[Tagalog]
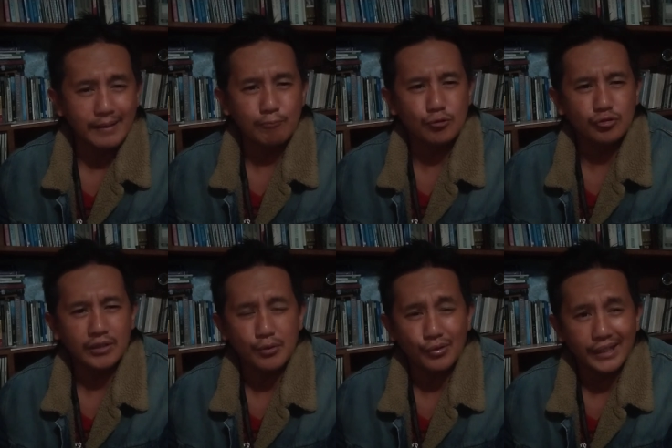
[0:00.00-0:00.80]

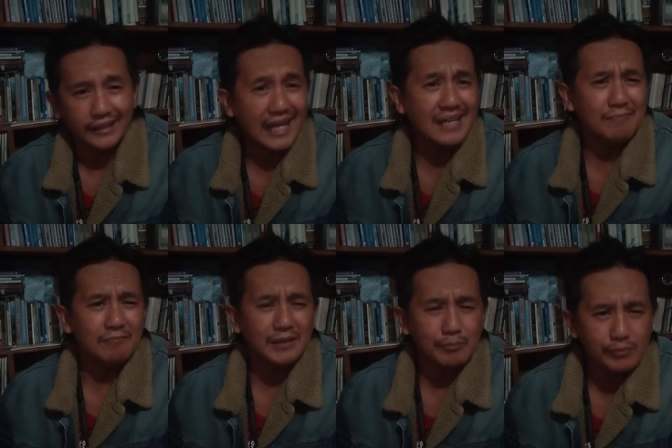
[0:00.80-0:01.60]
gapusta no kita
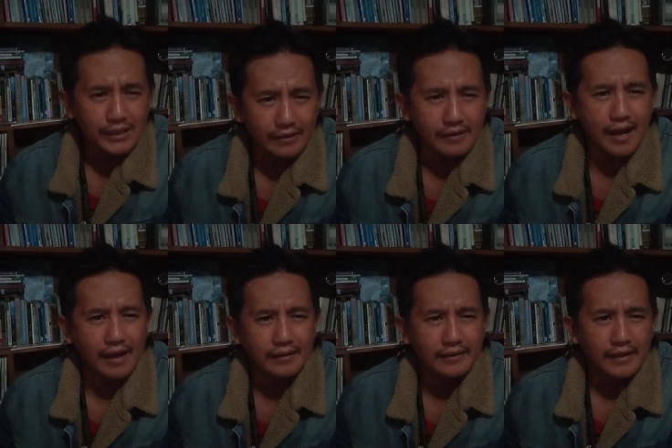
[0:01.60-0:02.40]
tibiyag
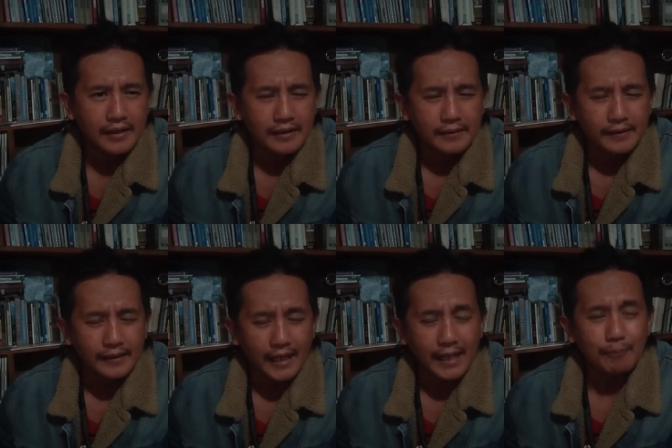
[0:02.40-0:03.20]
da
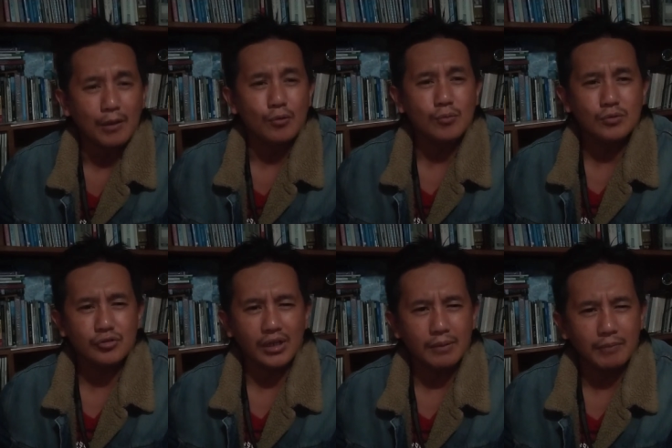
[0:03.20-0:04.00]
na
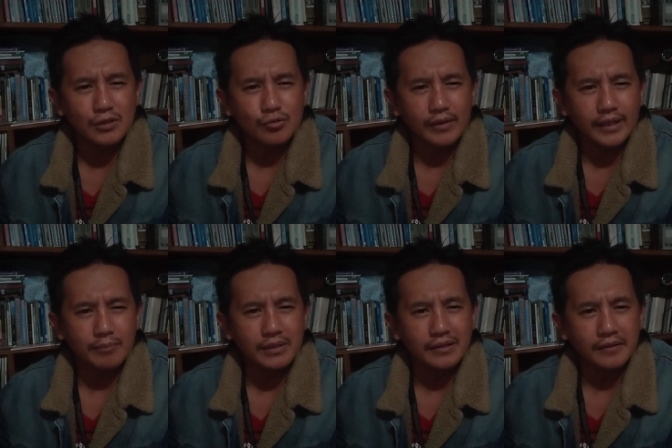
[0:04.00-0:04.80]
ipaluos nga agpaiso nga
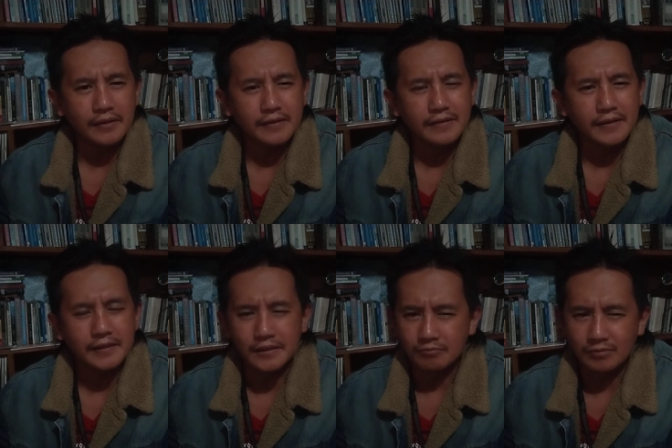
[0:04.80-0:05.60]
ramidan da
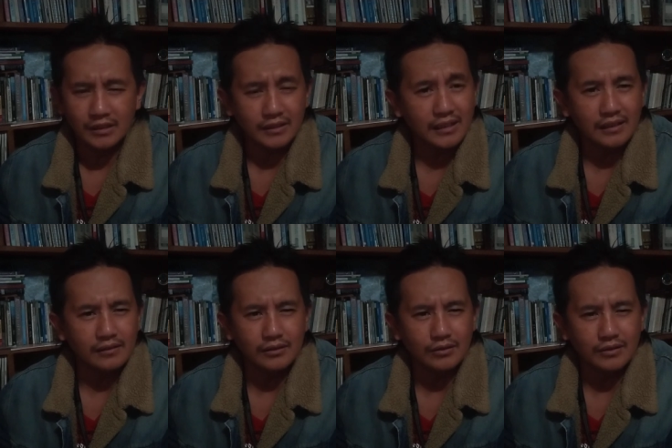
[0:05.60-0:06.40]
diya nung
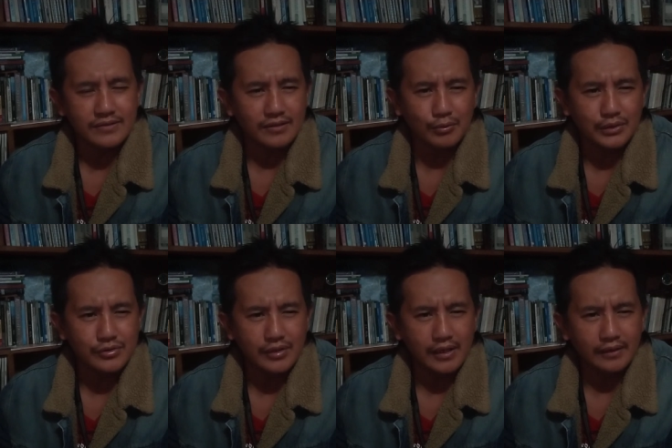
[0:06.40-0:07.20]
nagdakko ti
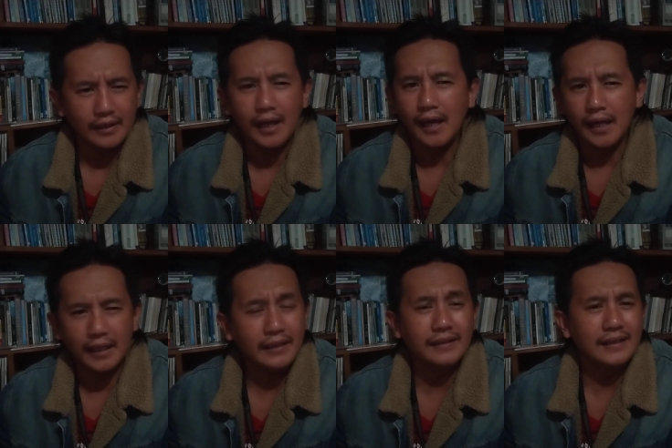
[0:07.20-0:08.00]
consequence na
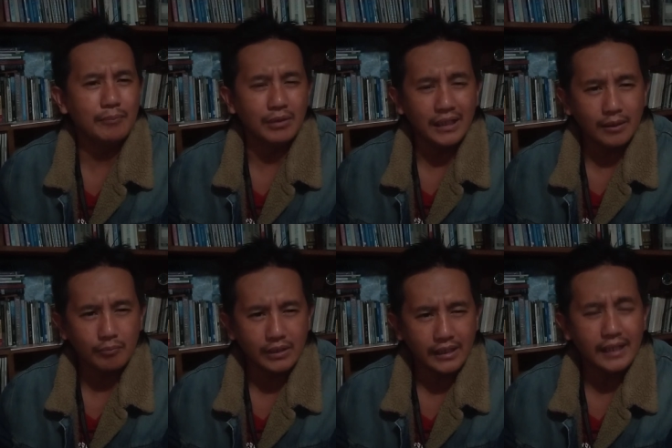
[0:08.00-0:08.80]
haan nga
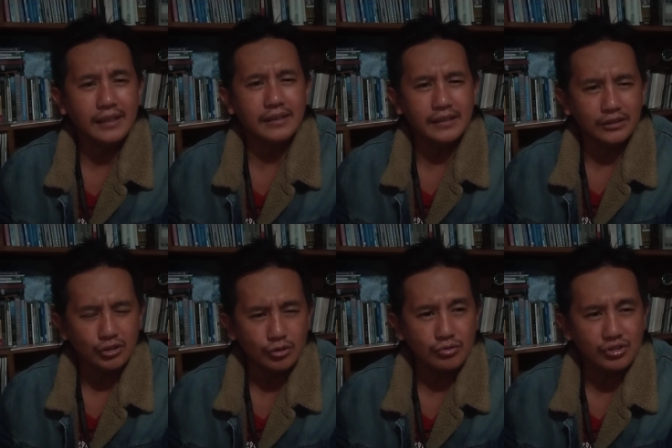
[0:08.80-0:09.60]
binaybayan
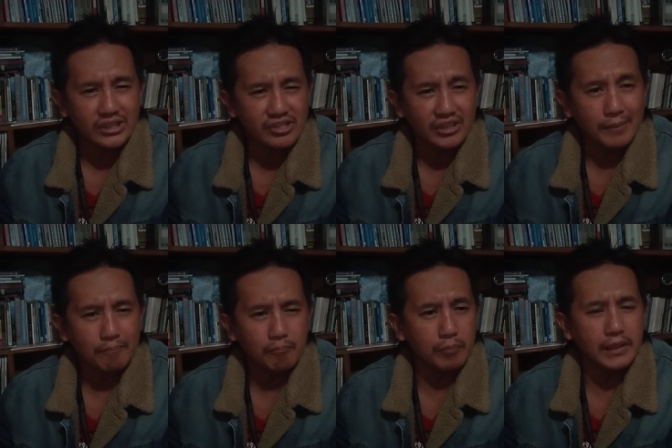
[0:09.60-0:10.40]
iti Dios nga
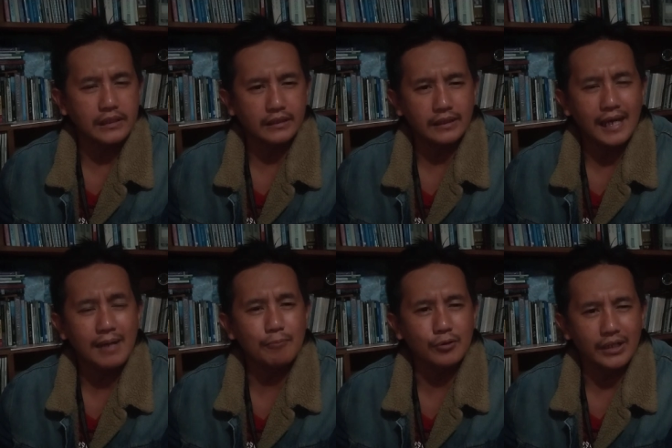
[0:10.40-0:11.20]
sinaplit ni
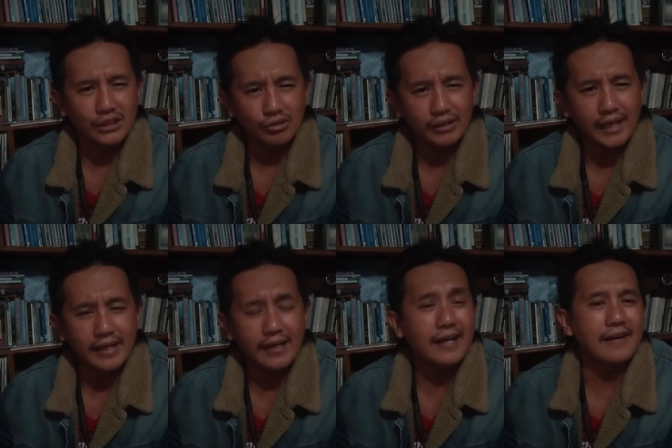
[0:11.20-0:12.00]
Apo dagiti nga
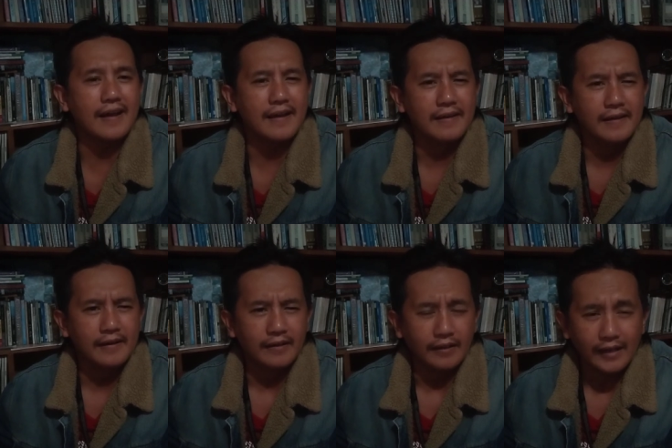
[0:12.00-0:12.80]
anak na
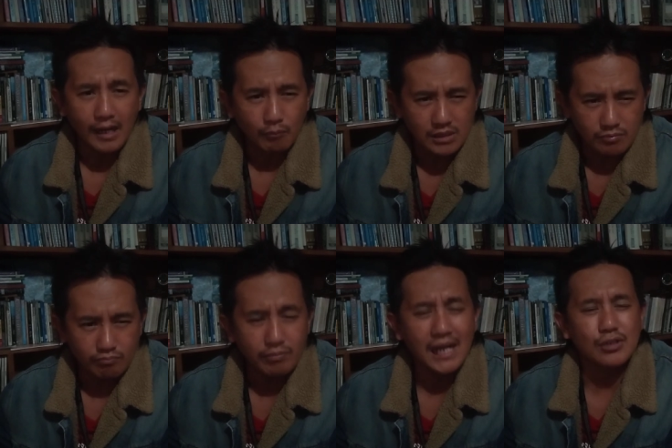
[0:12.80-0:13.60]
nga
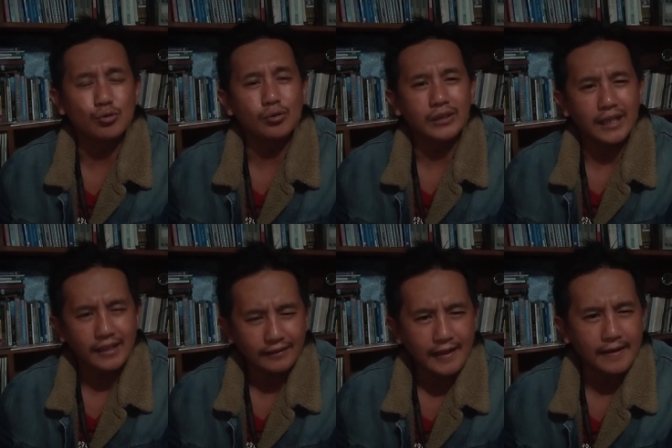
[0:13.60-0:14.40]
agbasbasol
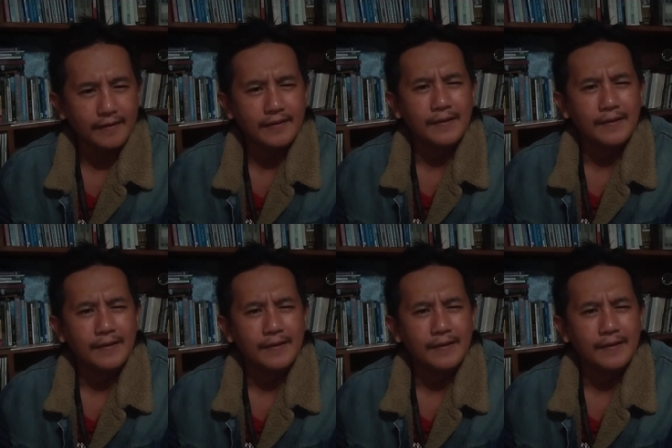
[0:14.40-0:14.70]
dalatan